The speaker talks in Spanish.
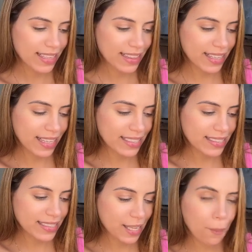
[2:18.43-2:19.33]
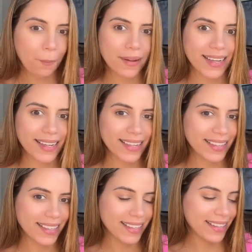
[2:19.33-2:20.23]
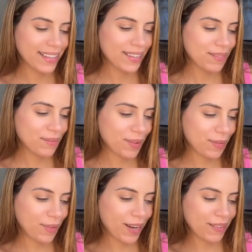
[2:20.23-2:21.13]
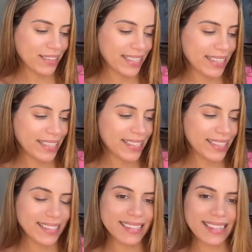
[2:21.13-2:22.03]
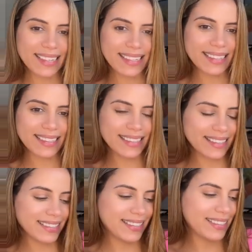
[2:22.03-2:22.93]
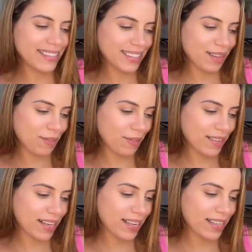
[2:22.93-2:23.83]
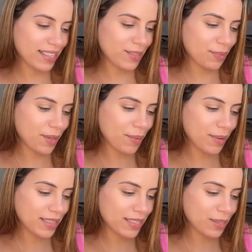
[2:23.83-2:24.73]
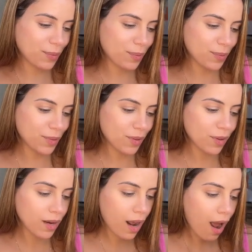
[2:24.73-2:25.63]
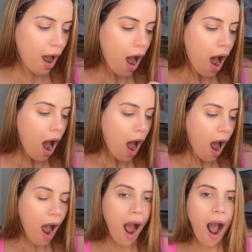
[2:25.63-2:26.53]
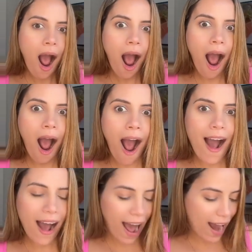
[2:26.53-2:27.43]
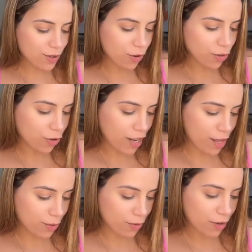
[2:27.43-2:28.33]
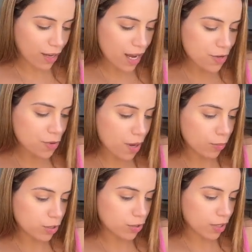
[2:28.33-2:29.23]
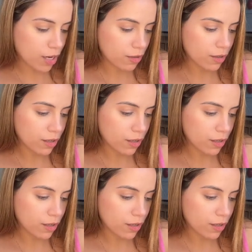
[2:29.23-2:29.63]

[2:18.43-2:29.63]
de diciembre. Vamos a ver. qué que me va a regalar el número 21. ¡Ah! Algo dorado. Ay, yo amo el dorado.